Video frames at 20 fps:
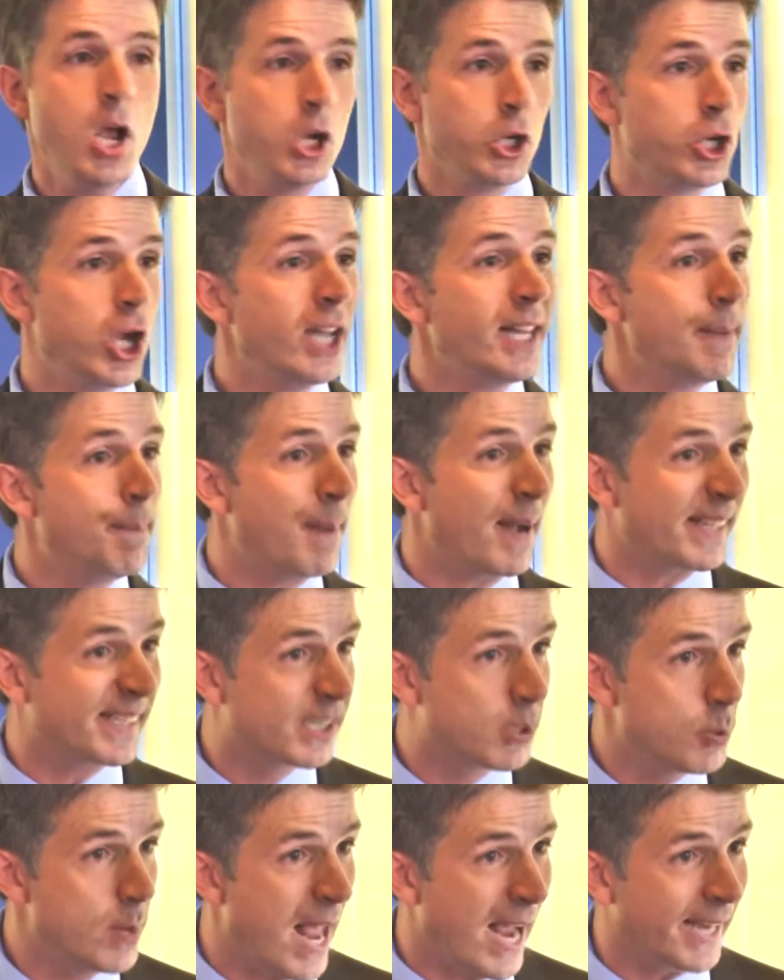Il y a des
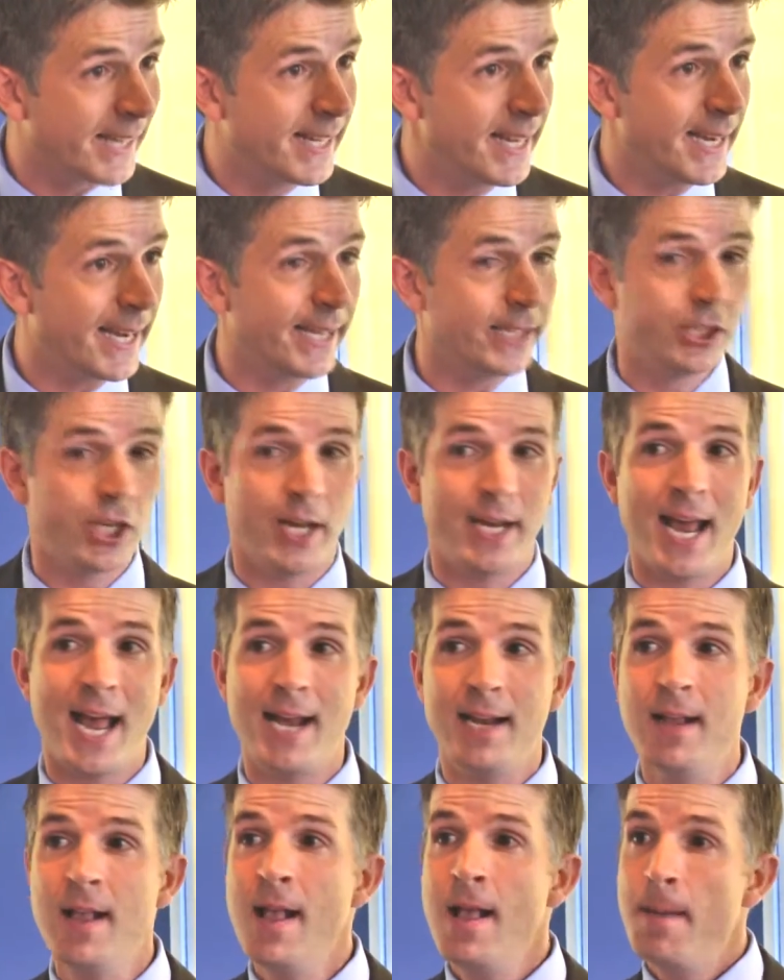particularités
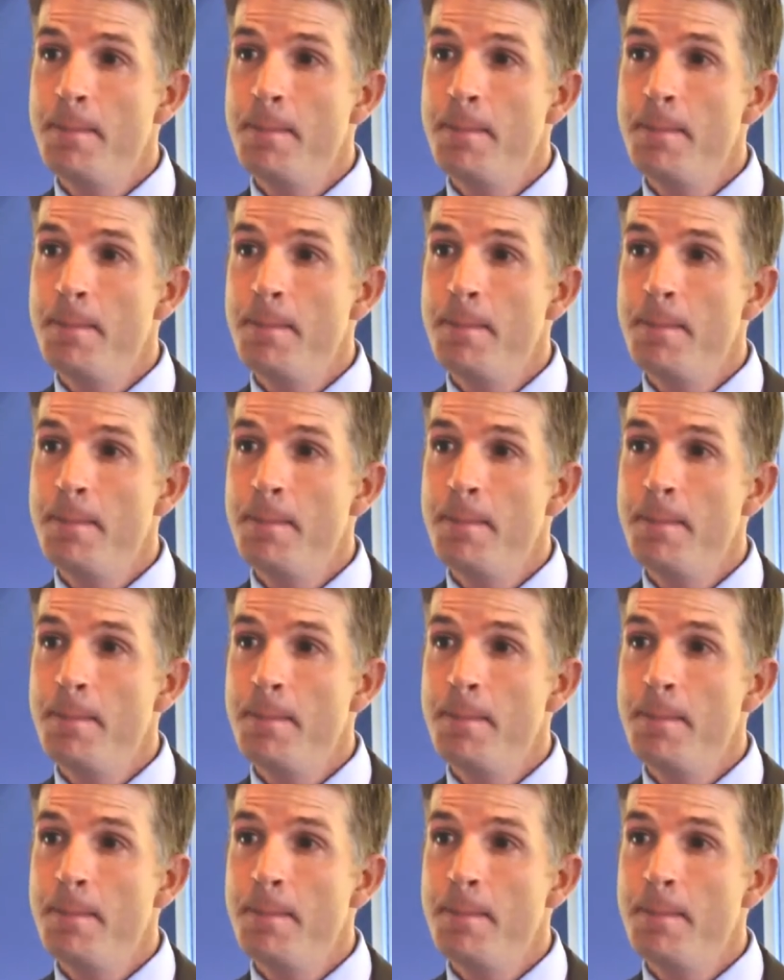régionales.